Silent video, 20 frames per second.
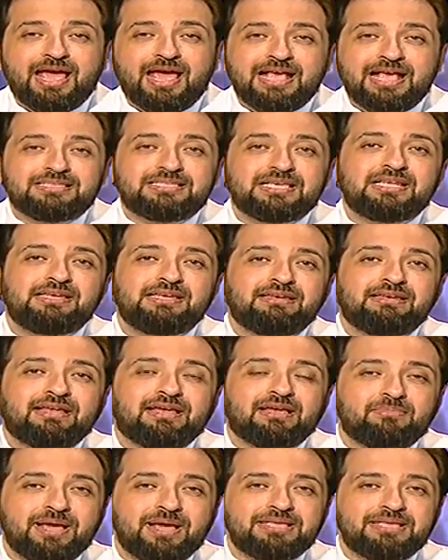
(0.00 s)
هذا
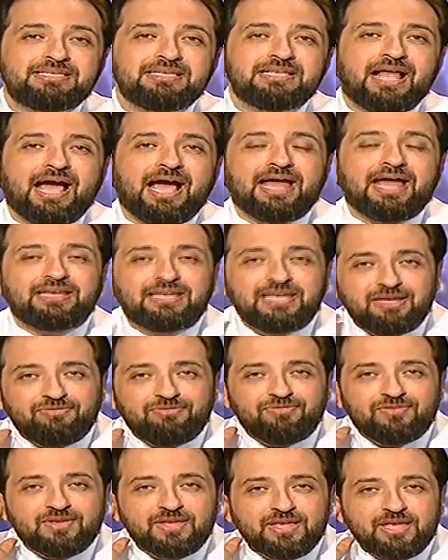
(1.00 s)
الانغماس
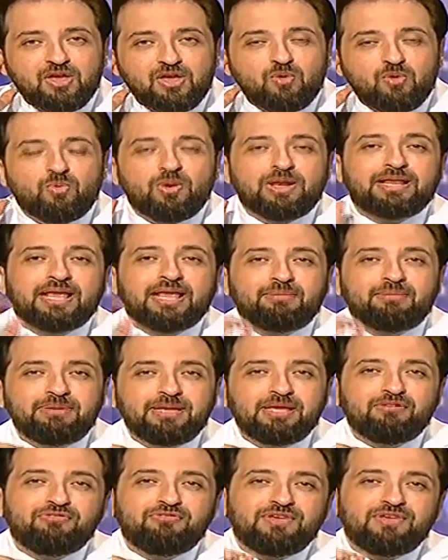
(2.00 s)
العنيف
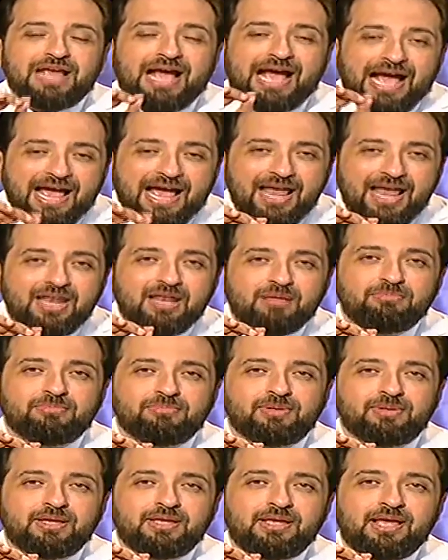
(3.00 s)
والكبير في
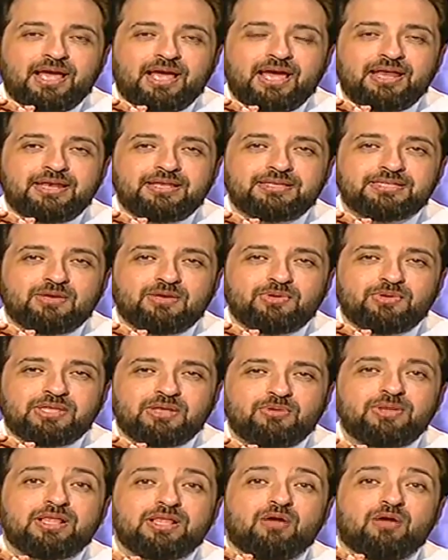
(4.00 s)
عالم النساء
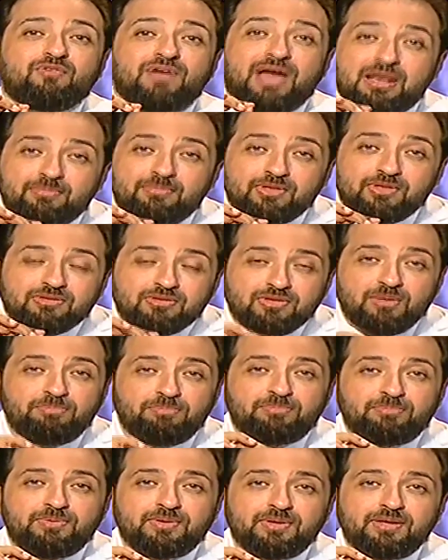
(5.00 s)
والتوليد او في عالم
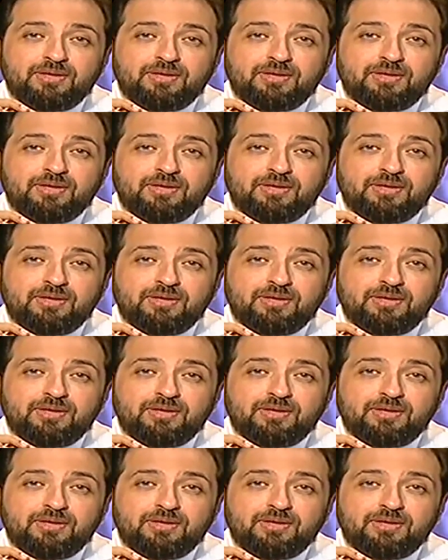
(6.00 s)
الطب